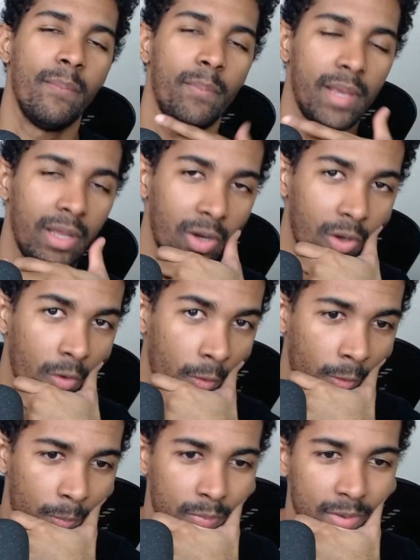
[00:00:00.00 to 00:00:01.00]

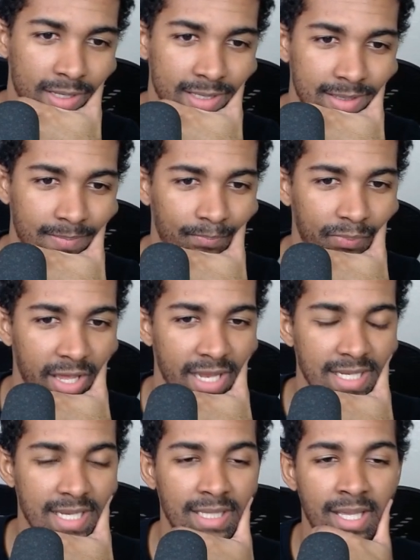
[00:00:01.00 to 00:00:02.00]
pero pues
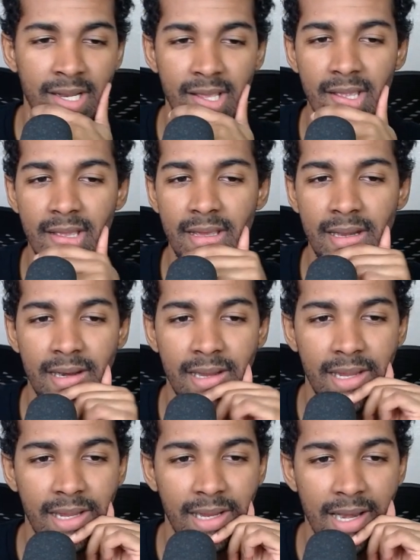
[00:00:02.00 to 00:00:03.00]
tienes que tener
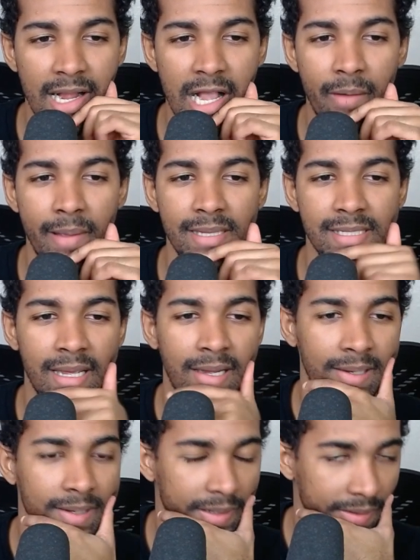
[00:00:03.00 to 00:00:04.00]
eh, la cabeza